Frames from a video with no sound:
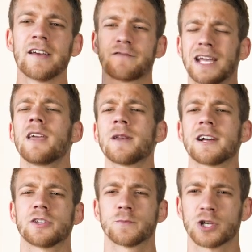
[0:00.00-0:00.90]
W takim
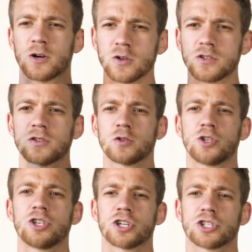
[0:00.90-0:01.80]
razie, przechodząc do
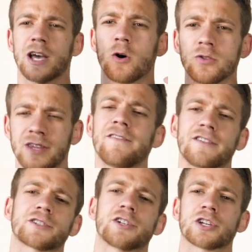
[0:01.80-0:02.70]
dzisiejszego,
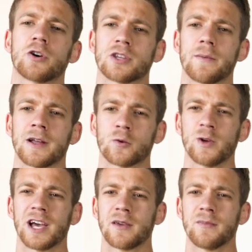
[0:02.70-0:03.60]
najważniejszego tematu,
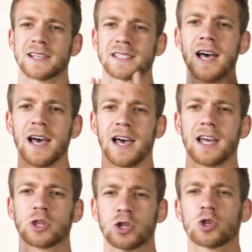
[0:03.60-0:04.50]
jakim jest
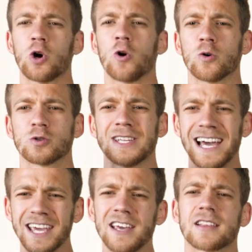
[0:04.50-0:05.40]
e, to,
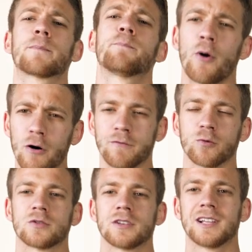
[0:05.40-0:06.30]
jaki jest
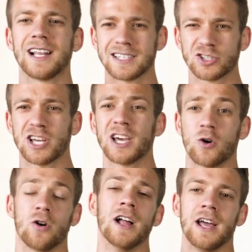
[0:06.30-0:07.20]
powód,
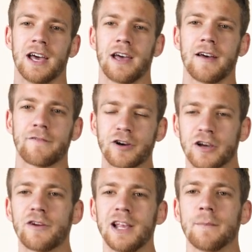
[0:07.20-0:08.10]
dlaczego e, w
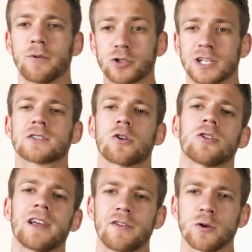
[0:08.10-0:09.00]
chwili podczas
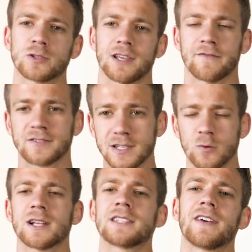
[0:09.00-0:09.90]
koronawirusa, w
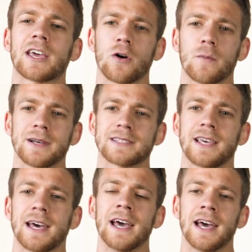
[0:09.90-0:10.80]
sytuacji, w jakiej
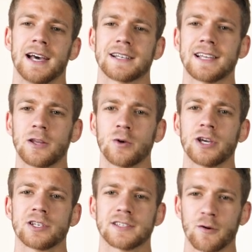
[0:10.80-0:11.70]
obecnie e,
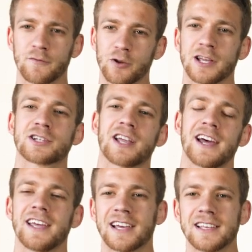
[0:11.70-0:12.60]
znajduje się zarówno nasz
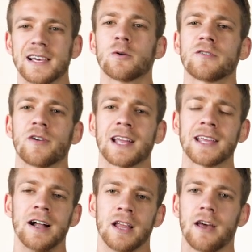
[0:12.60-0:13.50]
kraj, jak i cały
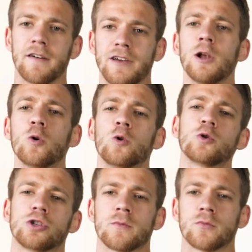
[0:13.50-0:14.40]
świat, e, wielu
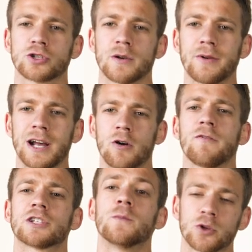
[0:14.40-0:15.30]
ludziom może
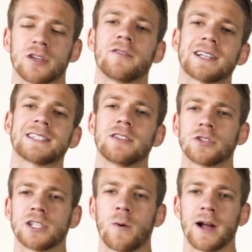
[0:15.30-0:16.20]
brakować motywacji
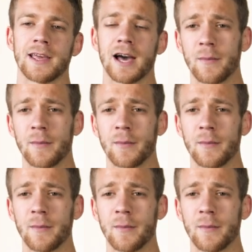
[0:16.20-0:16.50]
do działania.